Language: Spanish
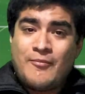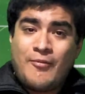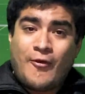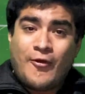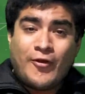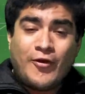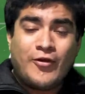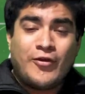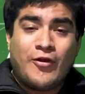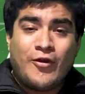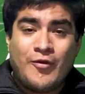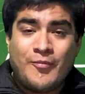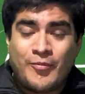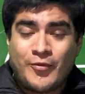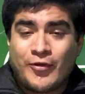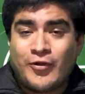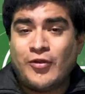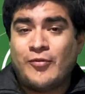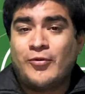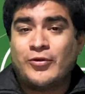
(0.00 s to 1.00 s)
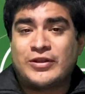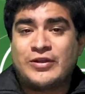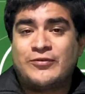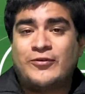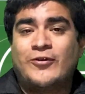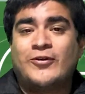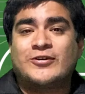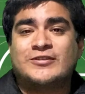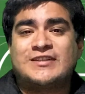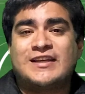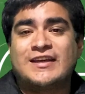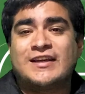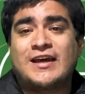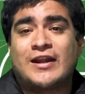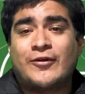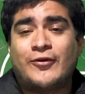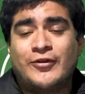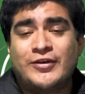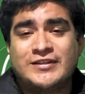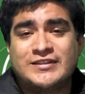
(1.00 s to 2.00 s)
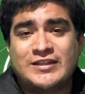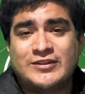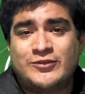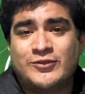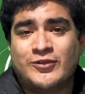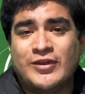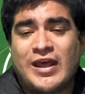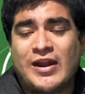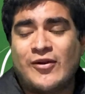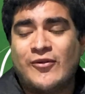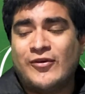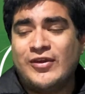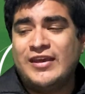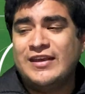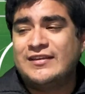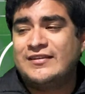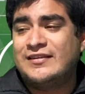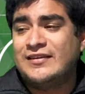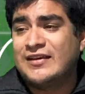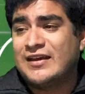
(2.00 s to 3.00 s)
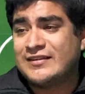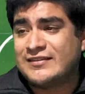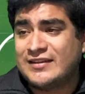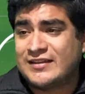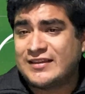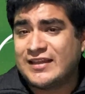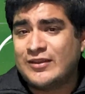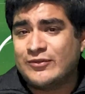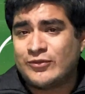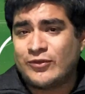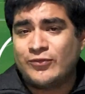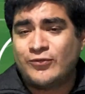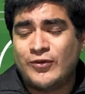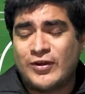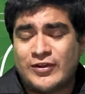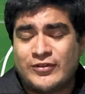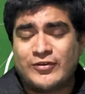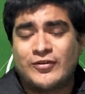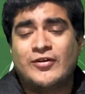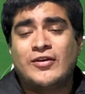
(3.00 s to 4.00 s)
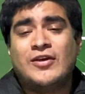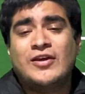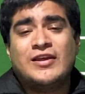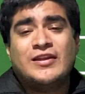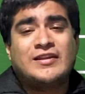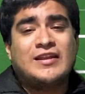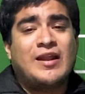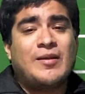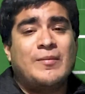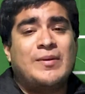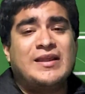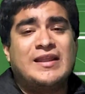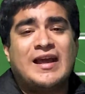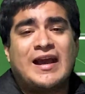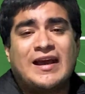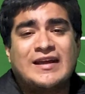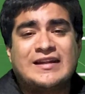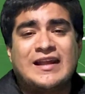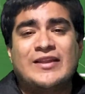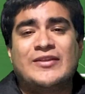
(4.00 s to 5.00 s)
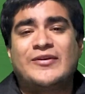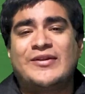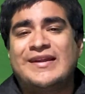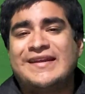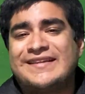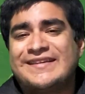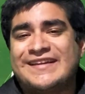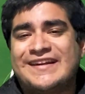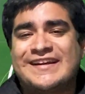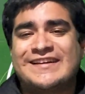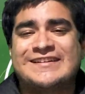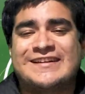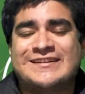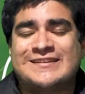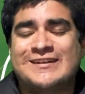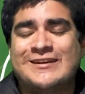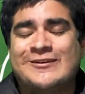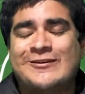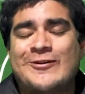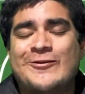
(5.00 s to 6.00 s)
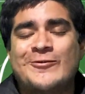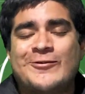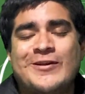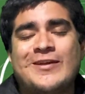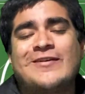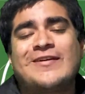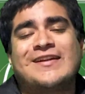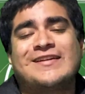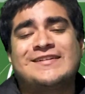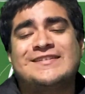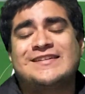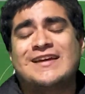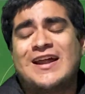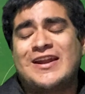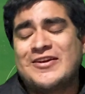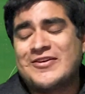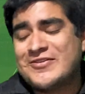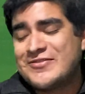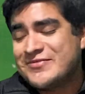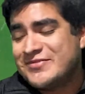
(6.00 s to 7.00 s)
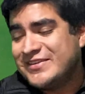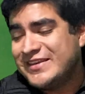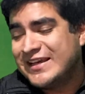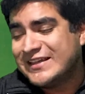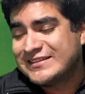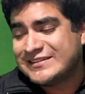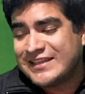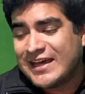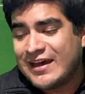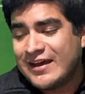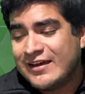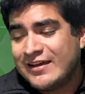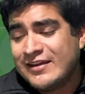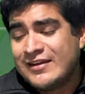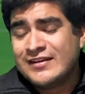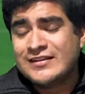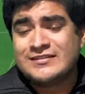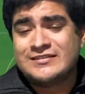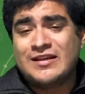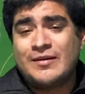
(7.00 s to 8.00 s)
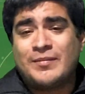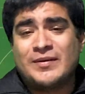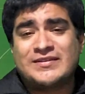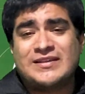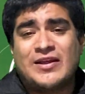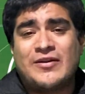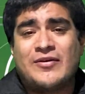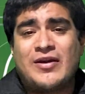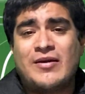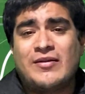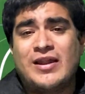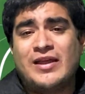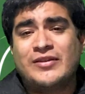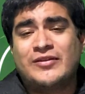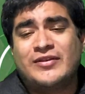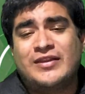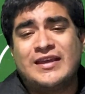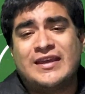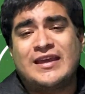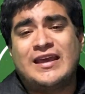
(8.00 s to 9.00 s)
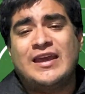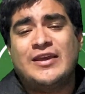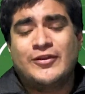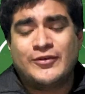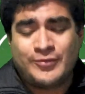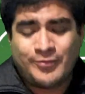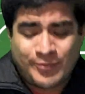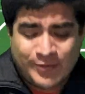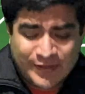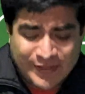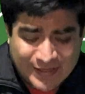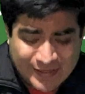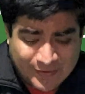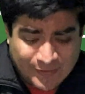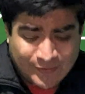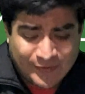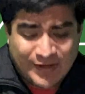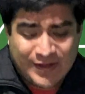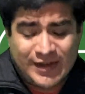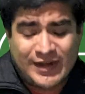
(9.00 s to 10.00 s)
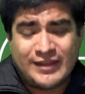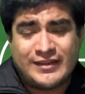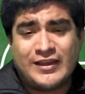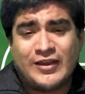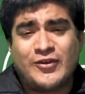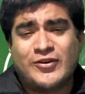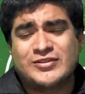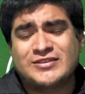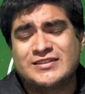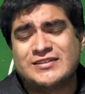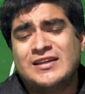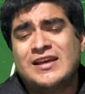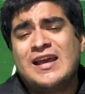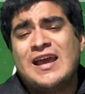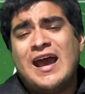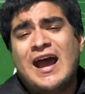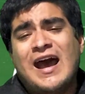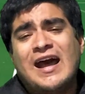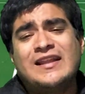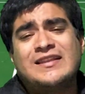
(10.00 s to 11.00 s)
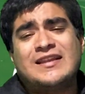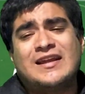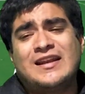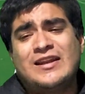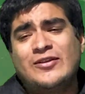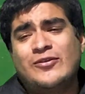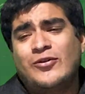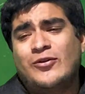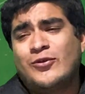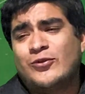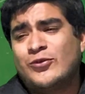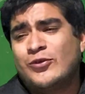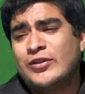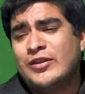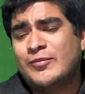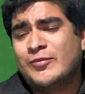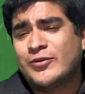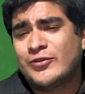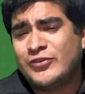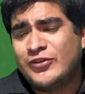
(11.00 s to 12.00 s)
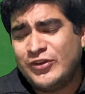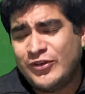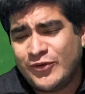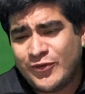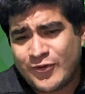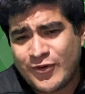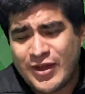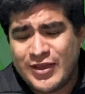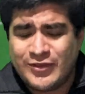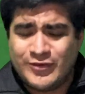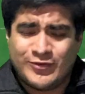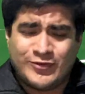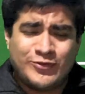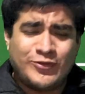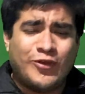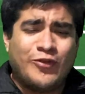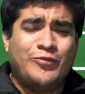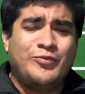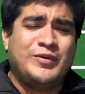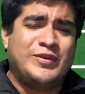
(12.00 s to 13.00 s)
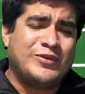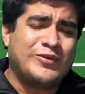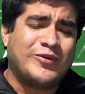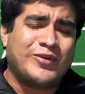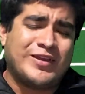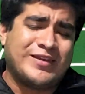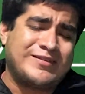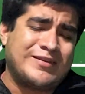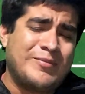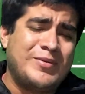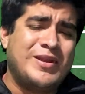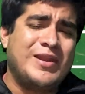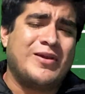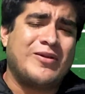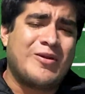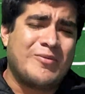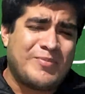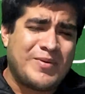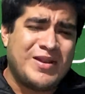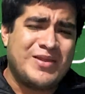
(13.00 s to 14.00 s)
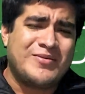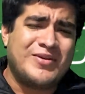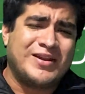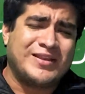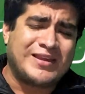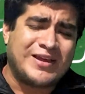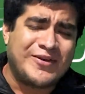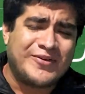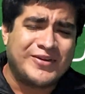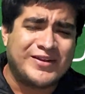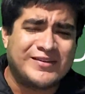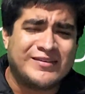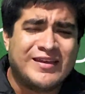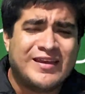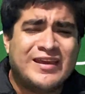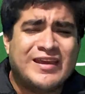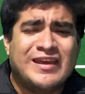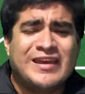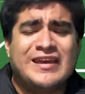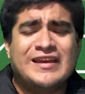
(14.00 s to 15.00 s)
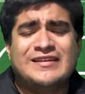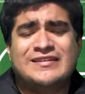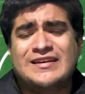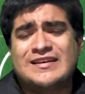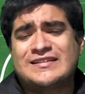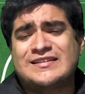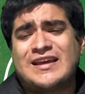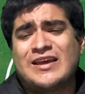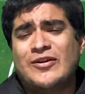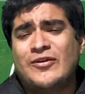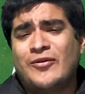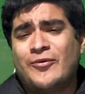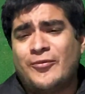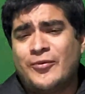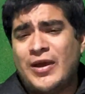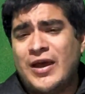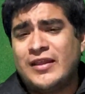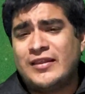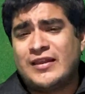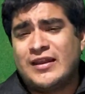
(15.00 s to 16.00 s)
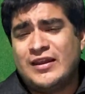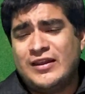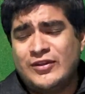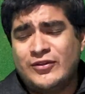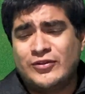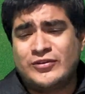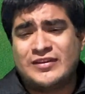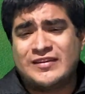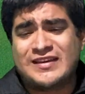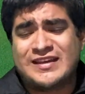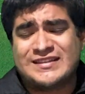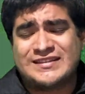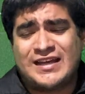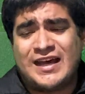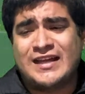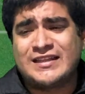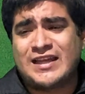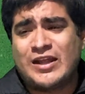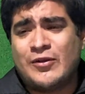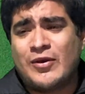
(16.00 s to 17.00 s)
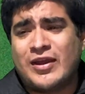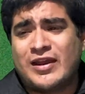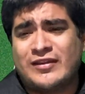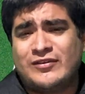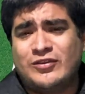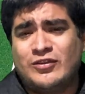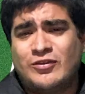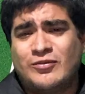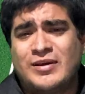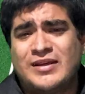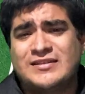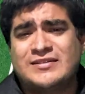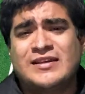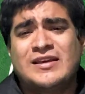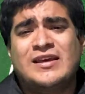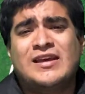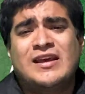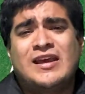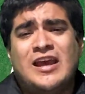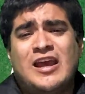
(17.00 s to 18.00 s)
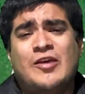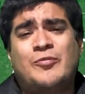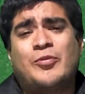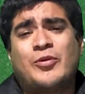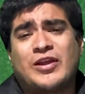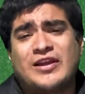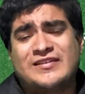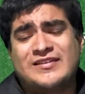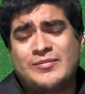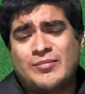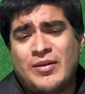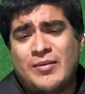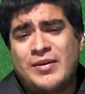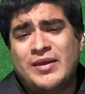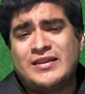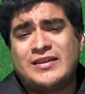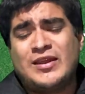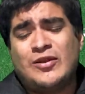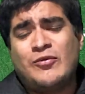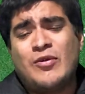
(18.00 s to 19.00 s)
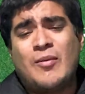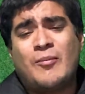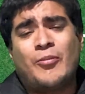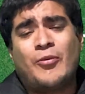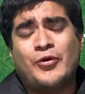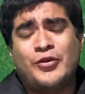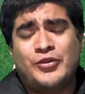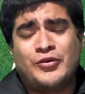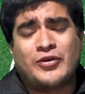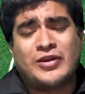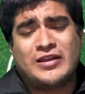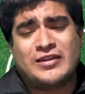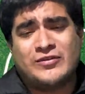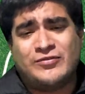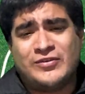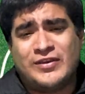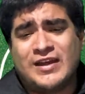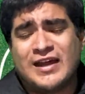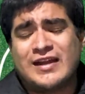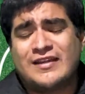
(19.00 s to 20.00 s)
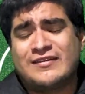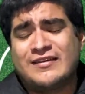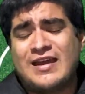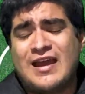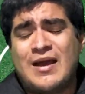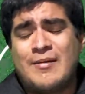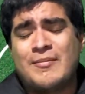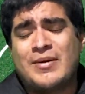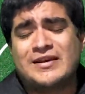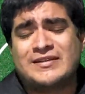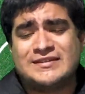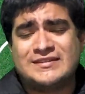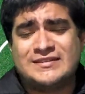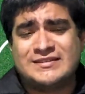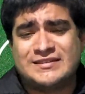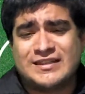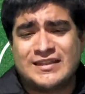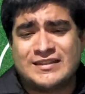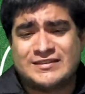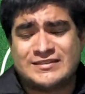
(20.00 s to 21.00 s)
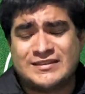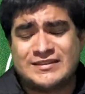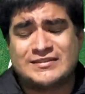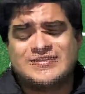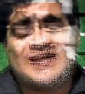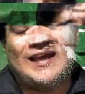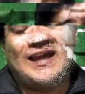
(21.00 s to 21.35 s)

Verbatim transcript: Por hoy, hoy por hoy, Botafogo se encargó de desnudarlo y sin hacer tanto esfuerzo, termina ganándole 3 a 0 a Universitario. Ya está, se pasaron hablando de que ellos pueden lograr grandes cosas. Han tenido en los últimos cinco años dos victorias también en Copa Libertadores y si es que no han tenido, si es que esa data no ha crecido más, es porque simplemente no han podido clasificarse a más instancias.